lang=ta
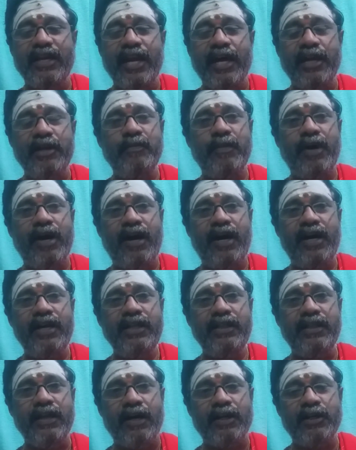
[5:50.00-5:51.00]

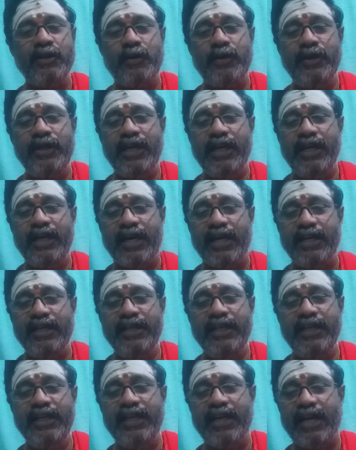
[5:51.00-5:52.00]
நன்மாரி தான் கொண்ட
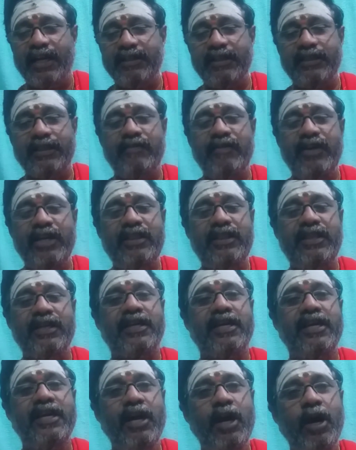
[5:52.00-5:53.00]
நன்னீர் அது
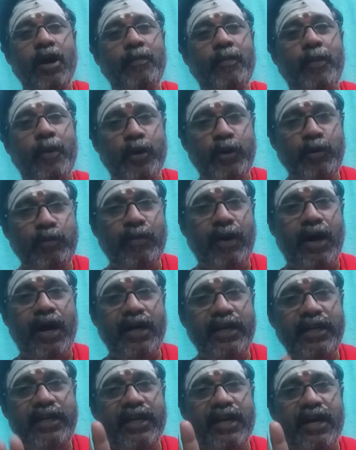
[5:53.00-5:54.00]
தவிர்த்து
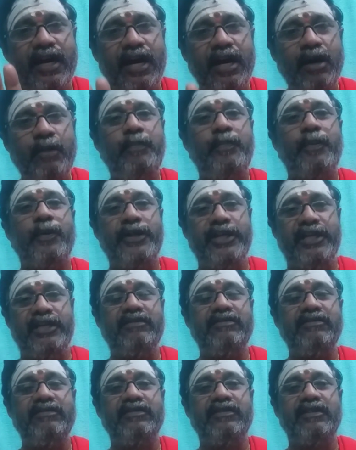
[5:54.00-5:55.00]
பொன்மாரியாக பொழி
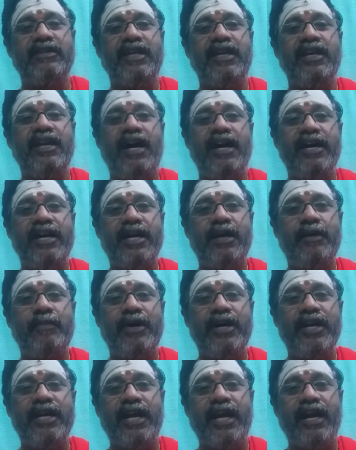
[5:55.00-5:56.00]
என்ன அழகா
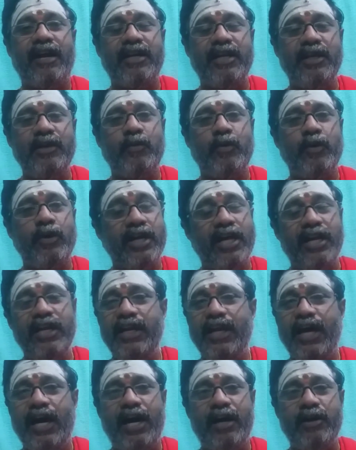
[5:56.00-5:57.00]
பாருங்க நீ ஒரு
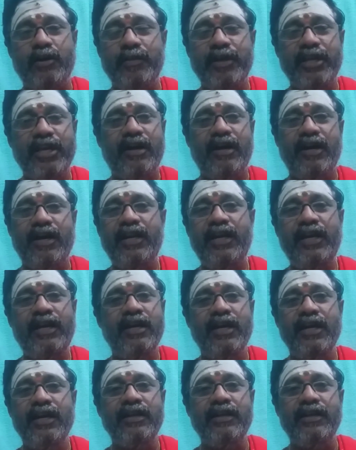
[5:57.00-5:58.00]
நல்ல அருமையான
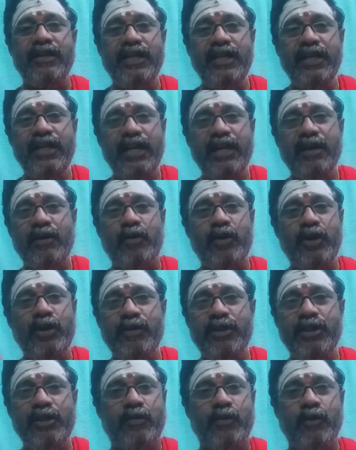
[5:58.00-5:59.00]
நீரை கொண்டு
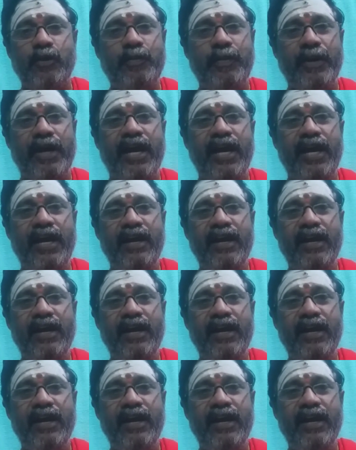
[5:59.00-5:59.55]
வந்து கொடுப்ப